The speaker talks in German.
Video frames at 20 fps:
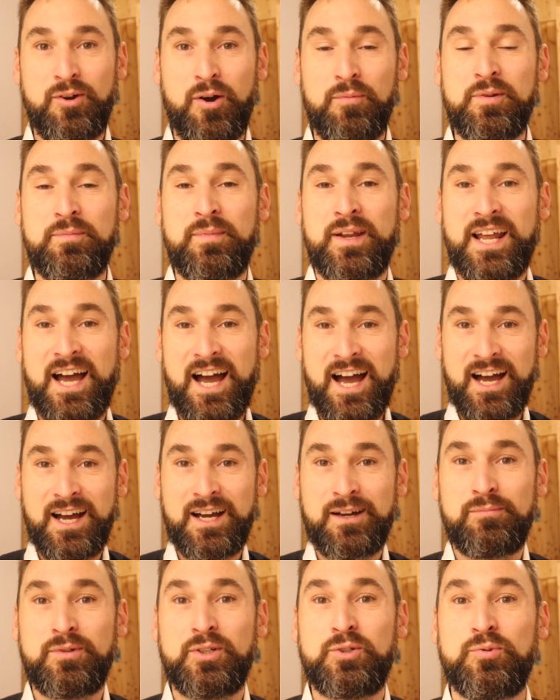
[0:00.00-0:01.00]
komm in meine
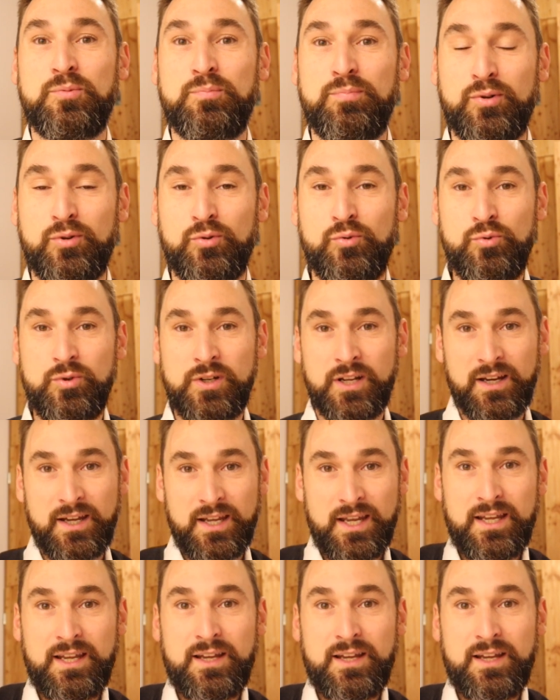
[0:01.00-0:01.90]
Arme, du Bruder,